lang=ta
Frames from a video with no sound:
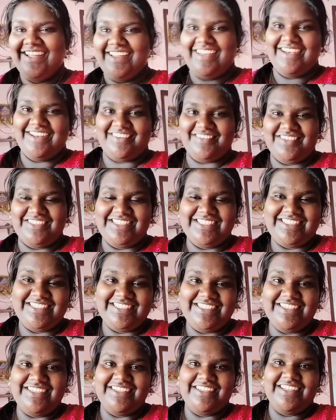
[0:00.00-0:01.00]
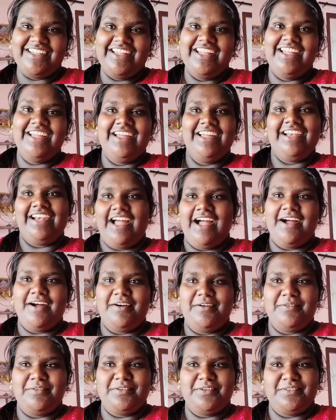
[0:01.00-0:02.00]
எனக்கு வந்துட்டு
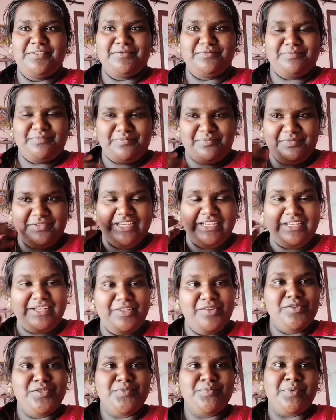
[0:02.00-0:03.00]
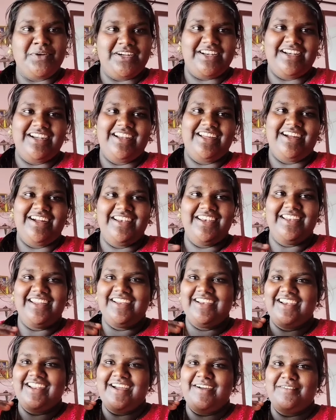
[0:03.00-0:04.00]
நான் நெட்டு யூஸ் பண்ணுறனால
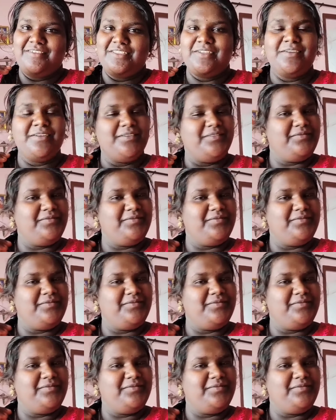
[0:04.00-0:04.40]
நான் வந்து